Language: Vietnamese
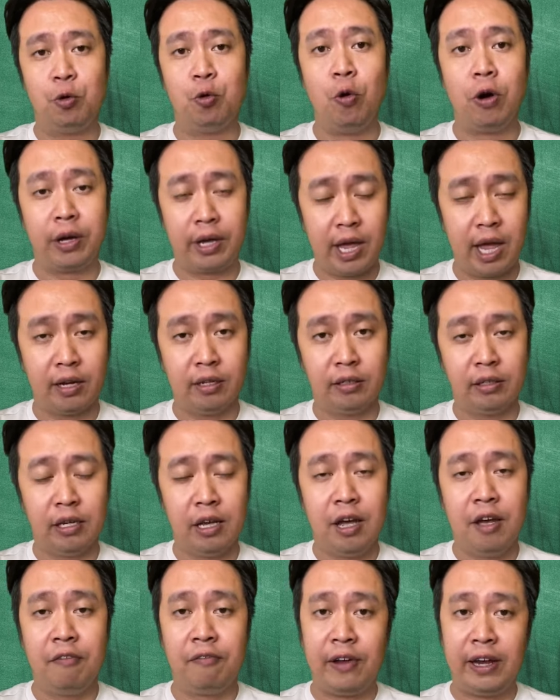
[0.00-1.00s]
của Kiên
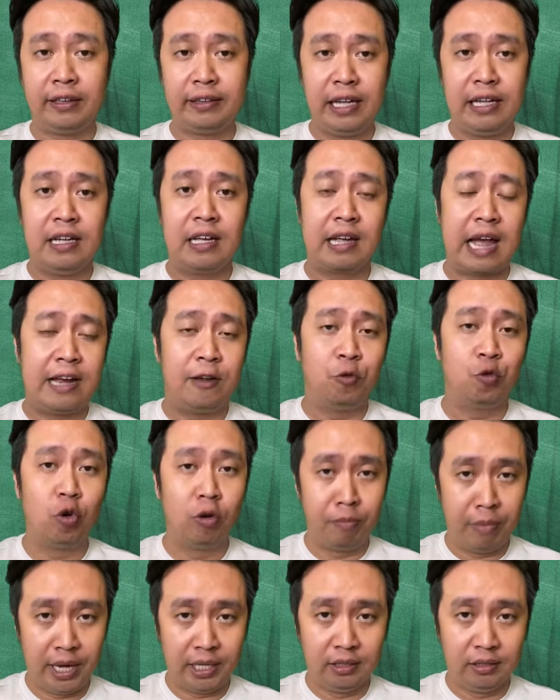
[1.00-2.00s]
về tình cảnh của
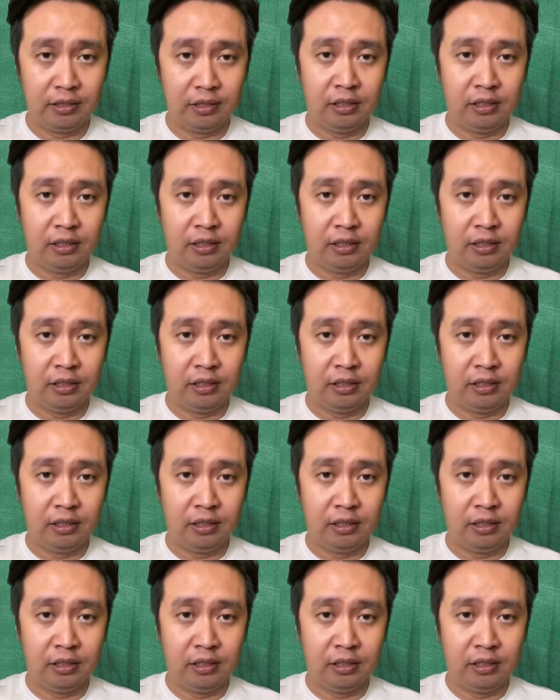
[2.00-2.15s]
mình